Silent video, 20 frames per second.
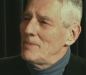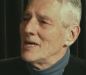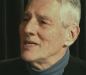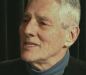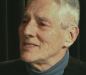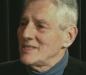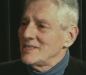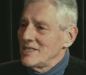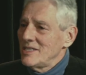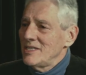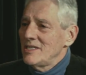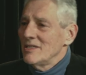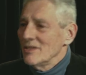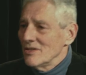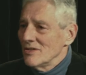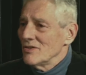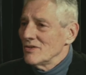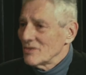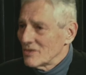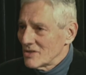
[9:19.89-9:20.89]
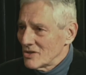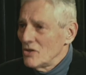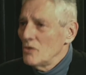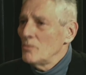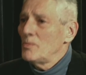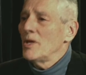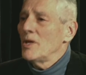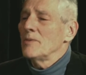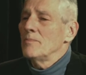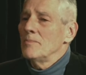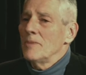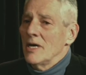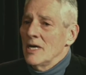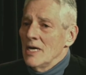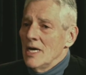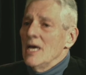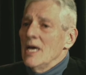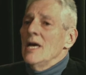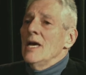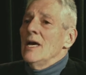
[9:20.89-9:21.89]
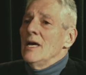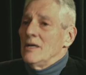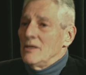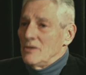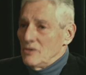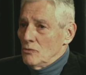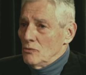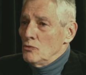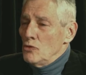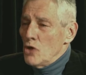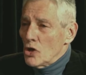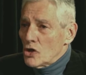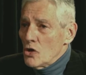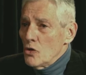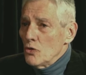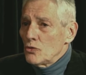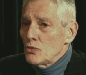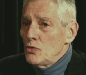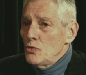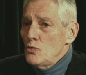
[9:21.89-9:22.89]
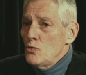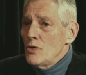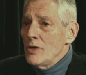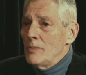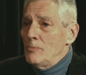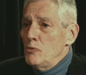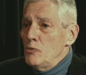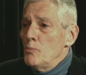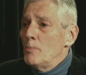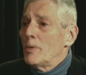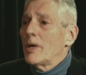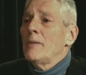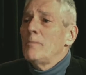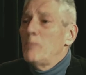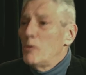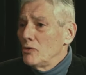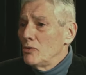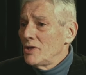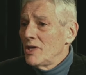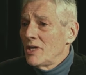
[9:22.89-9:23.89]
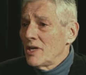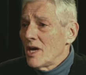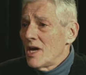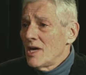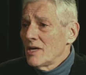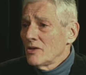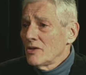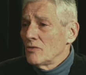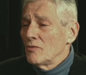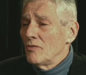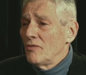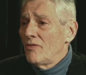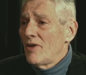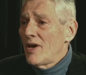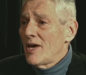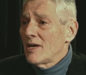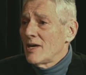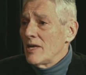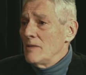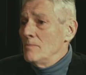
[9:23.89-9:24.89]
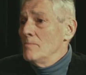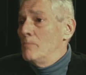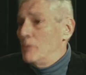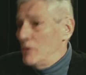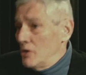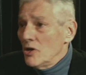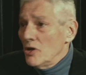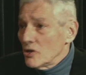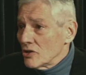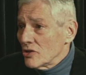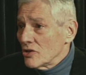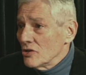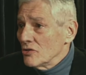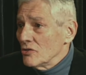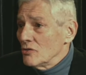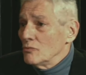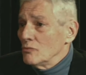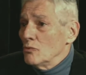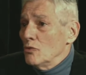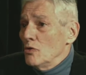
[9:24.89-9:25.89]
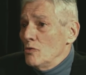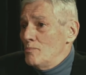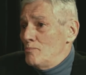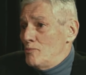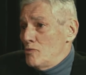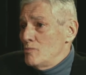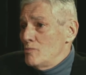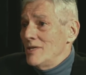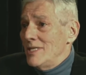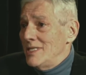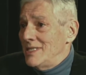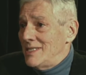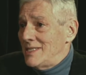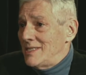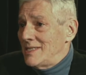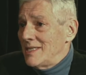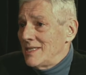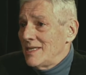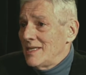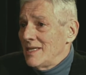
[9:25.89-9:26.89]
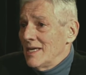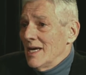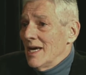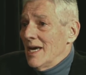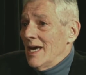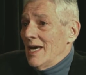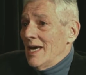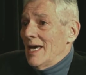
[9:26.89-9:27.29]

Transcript: pensée euh, complètement où le contenu est plus prépondérant que de faire une plug ou une publicité. Ben,